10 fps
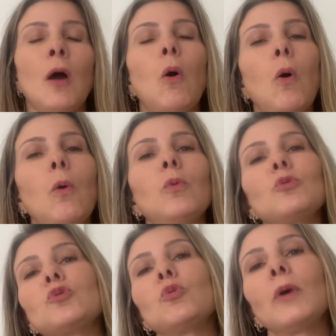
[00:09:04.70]
ou
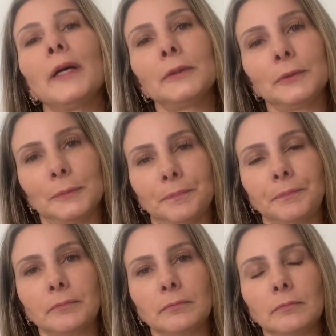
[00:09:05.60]
os julgando.
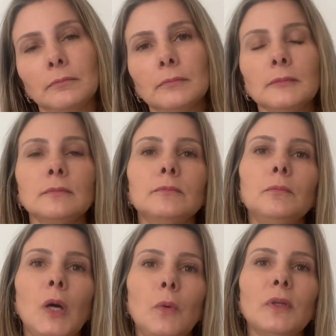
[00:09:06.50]

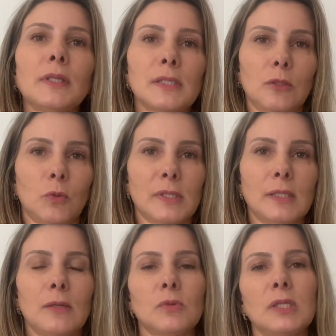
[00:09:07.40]
Uma outra
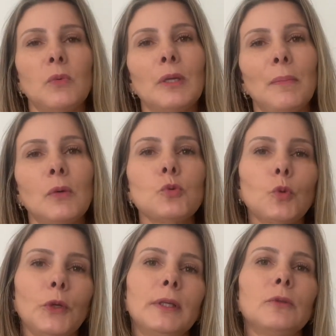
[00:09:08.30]
situação são irmãos
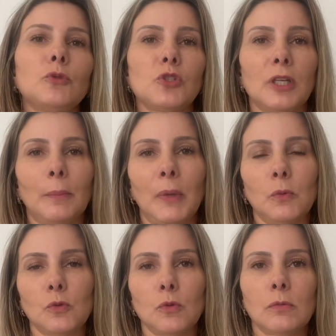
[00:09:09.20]
cuidando de
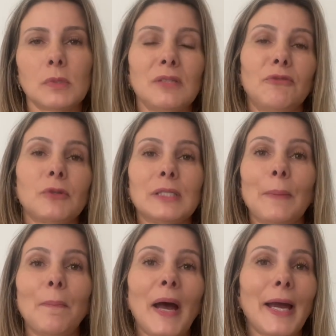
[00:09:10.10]
irmãos como se fossem
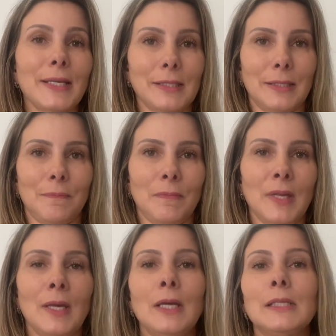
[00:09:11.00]
pais.
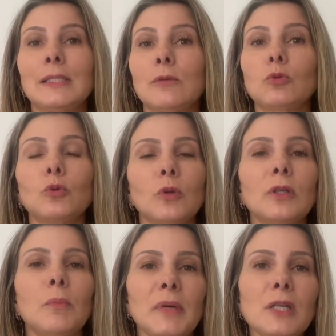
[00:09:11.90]
Estão
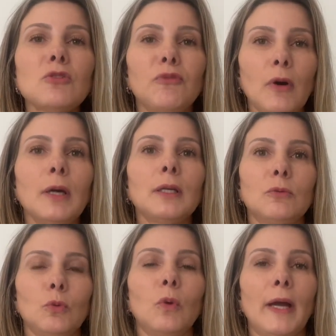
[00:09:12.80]
totalmente fora
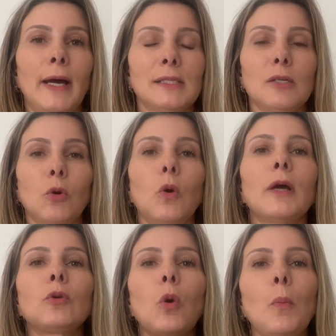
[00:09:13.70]
do lugar, se
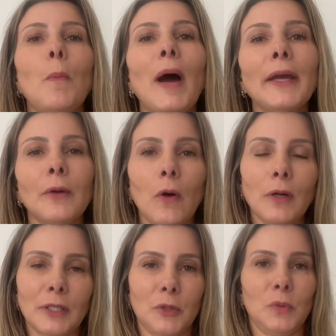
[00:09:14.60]
colocando como
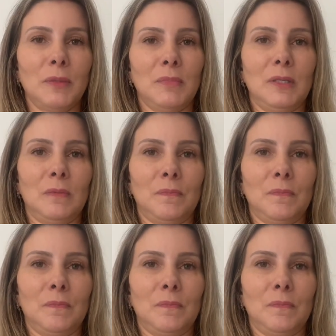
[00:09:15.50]
maior que o irmão.